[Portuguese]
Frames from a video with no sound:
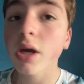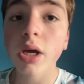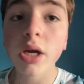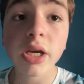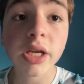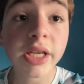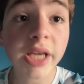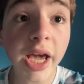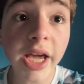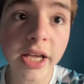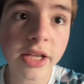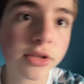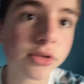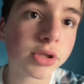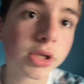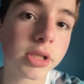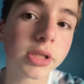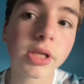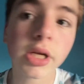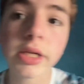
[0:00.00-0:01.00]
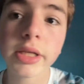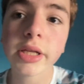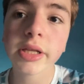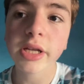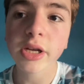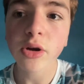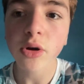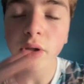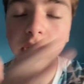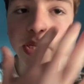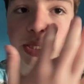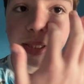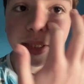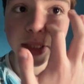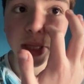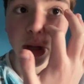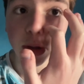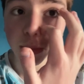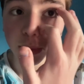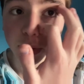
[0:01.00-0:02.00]
E é isso, gente, ainda tenho que organizar
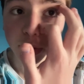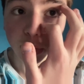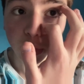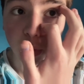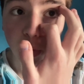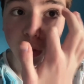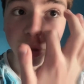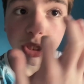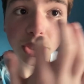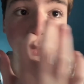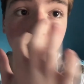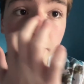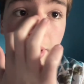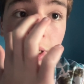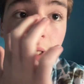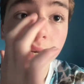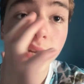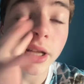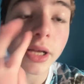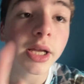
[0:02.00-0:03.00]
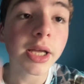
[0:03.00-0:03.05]
algumas coisas para ir.